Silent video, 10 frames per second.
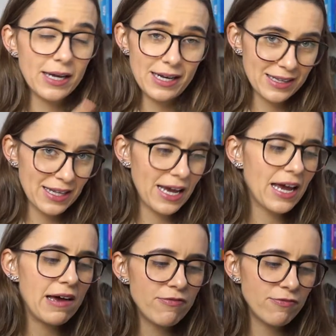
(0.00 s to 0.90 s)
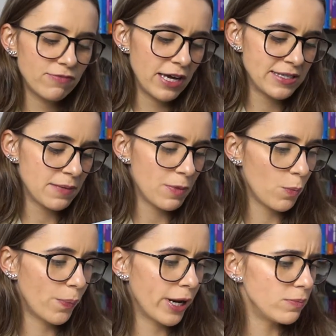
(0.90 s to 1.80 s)
Ele até recebeu
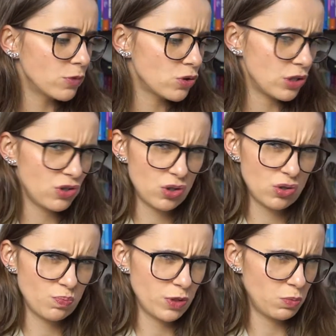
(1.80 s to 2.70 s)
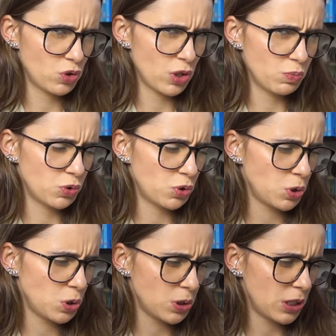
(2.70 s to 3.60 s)
prêmios, acho que prêmio
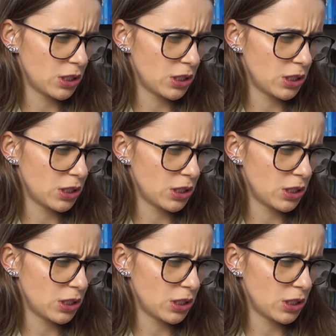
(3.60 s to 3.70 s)
Jabuti,